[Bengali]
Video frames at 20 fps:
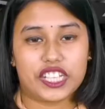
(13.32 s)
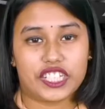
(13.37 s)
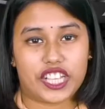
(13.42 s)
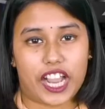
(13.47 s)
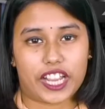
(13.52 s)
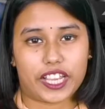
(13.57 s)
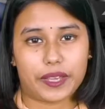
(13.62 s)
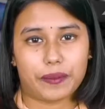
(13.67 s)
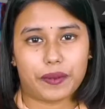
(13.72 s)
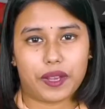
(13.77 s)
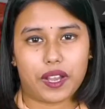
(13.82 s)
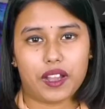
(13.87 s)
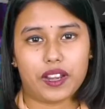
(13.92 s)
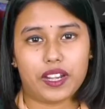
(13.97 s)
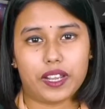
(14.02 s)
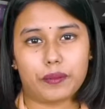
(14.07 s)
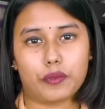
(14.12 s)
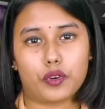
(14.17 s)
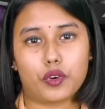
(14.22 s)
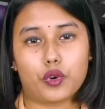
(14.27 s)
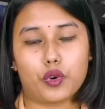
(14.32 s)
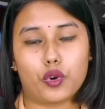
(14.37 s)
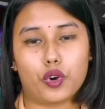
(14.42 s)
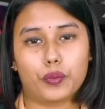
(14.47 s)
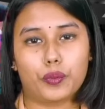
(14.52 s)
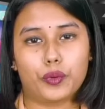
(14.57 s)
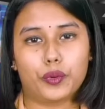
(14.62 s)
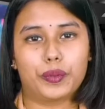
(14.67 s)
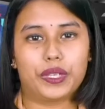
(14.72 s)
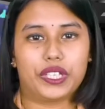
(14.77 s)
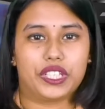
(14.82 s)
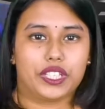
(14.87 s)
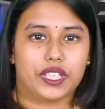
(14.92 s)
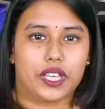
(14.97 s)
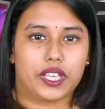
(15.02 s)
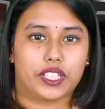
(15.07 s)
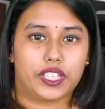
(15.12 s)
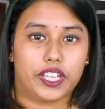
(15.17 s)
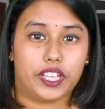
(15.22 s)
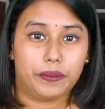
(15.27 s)
শাকিব খান এবং অপু
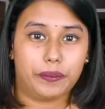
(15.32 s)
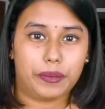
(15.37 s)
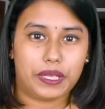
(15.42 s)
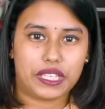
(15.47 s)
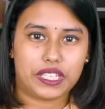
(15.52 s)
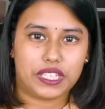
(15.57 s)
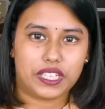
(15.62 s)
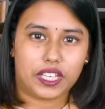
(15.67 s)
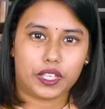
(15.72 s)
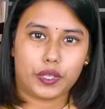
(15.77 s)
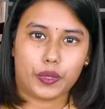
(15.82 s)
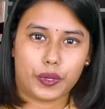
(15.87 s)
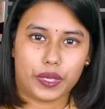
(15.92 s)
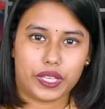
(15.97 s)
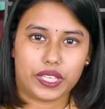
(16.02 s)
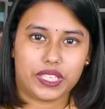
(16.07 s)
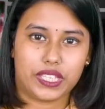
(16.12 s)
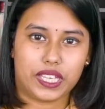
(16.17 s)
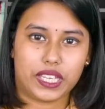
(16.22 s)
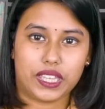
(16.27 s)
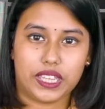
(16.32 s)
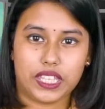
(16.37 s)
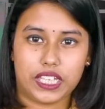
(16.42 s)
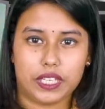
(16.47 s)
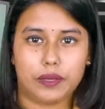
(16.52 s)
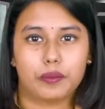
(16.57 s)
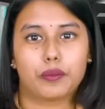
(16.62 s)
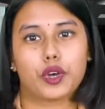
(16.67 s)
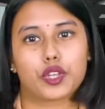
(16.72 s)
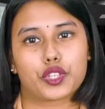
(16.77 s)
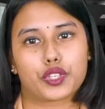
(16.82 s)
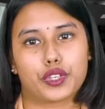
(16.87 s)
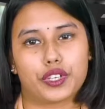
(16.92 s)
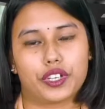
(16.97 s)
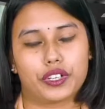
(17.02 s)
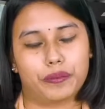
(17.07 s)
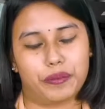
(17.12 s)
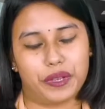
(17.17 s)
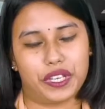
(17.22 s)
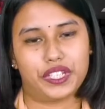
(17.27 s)
বিশ্বাসের বিচ্ছেদ হয়েছে তিন
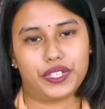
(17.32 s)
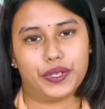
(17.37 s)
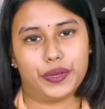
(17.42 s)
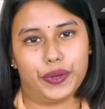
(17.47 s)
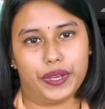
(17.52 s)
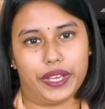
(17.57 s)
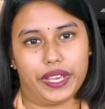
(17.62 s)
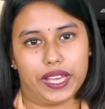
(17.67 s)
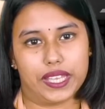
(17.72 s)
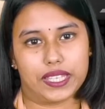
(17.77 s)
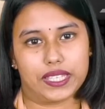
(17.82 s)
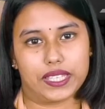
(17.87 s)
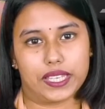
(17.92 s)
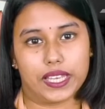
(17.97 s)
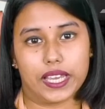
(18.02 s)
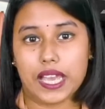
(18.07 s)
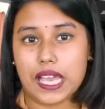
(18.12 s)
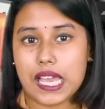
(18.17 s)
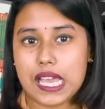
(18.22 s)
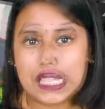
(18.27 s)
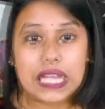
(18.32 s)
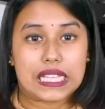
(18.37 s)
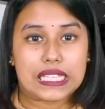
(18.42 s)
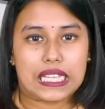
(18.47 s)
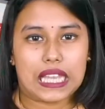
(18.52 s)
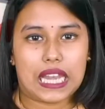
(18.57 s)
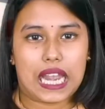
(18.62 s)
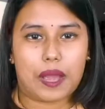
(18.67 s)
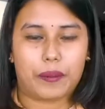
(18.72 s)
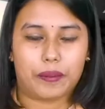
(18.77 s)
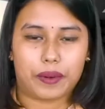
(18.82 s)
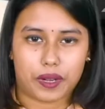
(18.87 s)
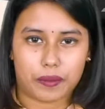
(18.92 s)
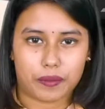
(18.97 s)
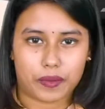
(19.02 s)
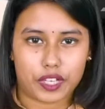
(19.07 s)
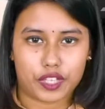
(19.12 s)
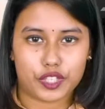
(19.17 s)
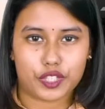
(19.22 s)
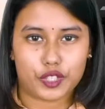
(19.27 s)
বছরের বেশি হয়ে গেছে ছেলে
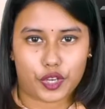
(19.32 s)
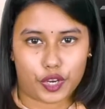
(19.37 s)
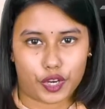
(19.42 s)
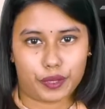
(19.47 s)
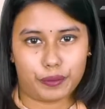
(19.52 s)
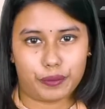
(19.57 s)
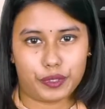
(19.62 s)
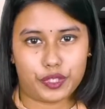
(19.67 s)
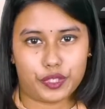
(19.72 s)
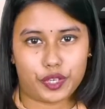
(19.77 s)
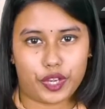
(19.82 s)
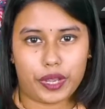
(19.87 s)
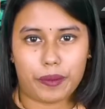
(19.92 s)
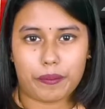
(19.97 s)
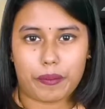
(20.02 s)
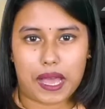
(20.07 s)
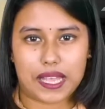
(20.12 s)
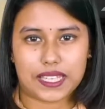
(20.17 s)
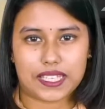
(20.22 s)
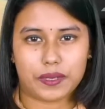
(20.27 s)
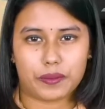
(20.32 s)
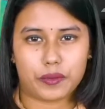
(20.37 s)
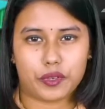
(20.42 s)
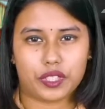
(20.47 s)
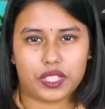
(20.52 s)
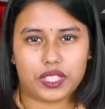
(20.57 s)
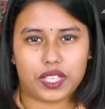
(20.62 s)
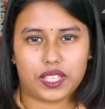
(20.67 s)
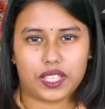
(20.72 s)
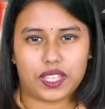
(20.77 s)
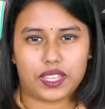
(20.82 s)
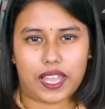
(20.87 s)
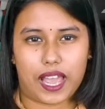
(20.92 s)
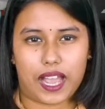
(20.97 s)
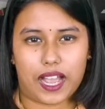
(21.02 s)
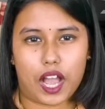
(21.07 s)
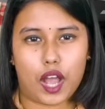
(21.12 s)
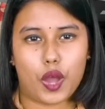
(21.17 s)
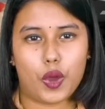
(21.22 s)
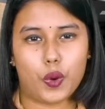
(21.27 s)
আব্রাহাম খান জয়ের বিষয়ে মাঝে মধ্যে তাদের
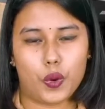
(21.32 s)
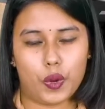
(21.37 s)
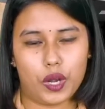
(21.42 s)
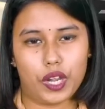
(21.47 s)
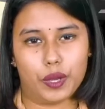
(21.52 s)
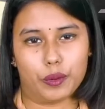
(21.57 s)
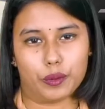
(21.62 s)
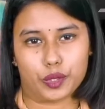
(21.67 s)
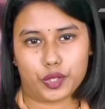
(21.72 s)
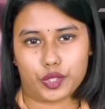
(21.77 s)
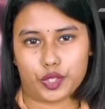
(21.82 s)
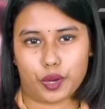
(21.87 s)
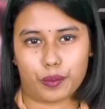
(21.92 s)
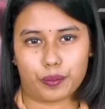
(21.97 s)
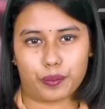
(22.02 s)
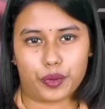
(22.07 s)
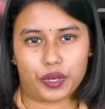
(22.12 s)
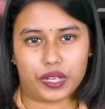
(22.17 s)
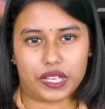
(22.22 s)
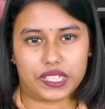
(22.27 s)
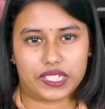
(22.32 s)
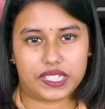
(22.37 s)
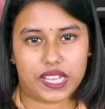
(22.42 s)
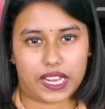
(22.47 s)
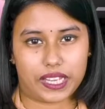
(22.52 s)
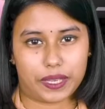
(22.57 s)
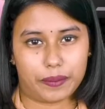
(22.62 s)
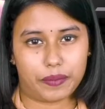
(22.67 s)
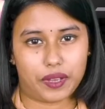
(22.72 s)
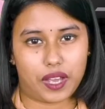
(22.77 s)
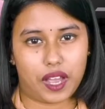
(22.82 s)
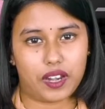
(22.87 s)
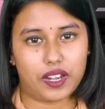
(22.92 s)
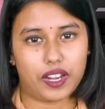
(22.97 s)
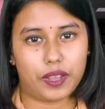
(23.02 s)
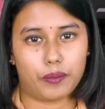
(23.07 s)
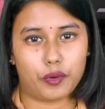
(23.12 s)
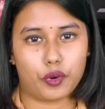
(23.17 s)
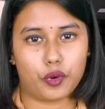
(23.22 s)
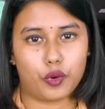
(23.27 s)
দেখা হলেও সম্পর্কে শাকিব খান
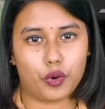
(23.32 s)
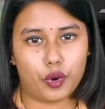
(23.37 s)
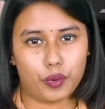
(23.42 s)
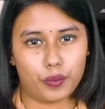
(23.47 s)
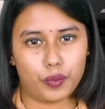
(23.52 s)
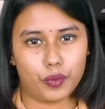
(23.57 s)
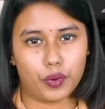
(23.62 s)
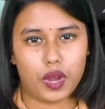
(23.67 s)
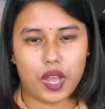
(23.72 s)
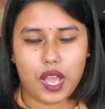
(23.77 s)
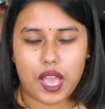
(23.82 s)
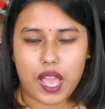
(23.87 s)
এবং অপু